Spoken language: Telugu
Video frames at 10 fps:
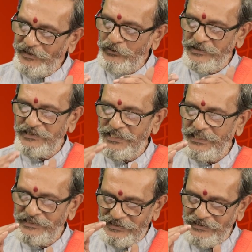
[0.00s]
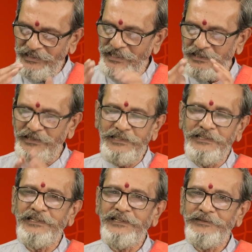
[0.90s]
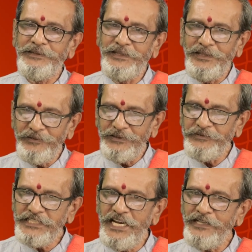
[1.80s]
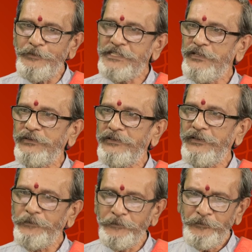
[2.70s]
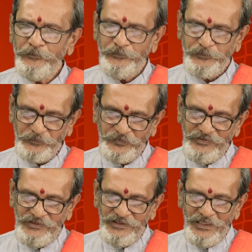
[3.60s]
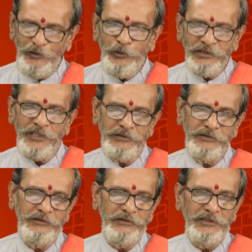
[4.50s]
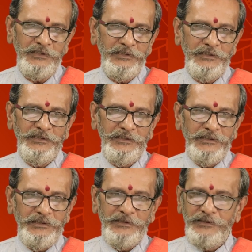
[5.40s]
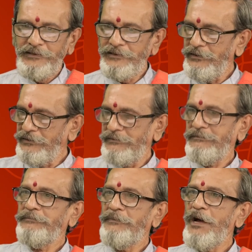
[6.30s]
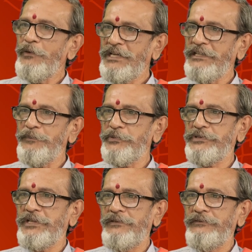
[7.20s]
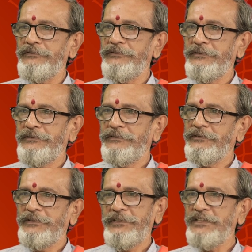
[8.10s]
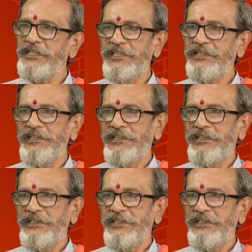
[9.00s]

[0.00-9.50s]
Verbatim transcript: ఇక్కడ ఒక చాలా చిన్న విషయాన్ని మిస్ అవుతున్నాం కొందరు ఇదిగో మా ఒక్కటే పుస్తకం ఇది